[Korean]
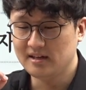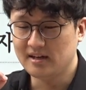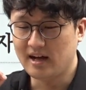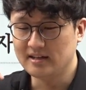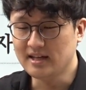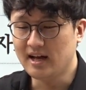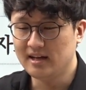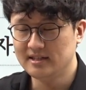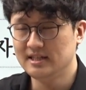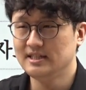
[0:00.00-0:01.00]

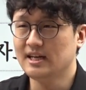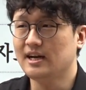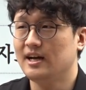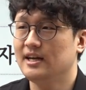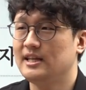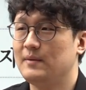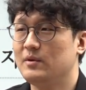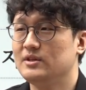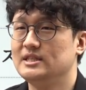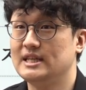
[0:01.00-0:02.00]
강사를 시작하게
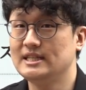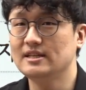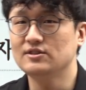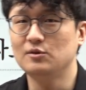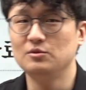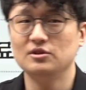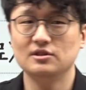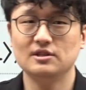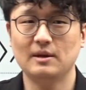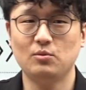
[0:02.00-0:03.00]
되면 이제
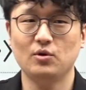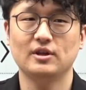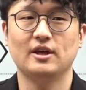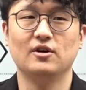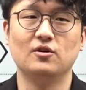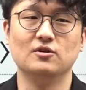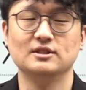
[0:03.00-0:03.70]
채점을 해보게 돼요.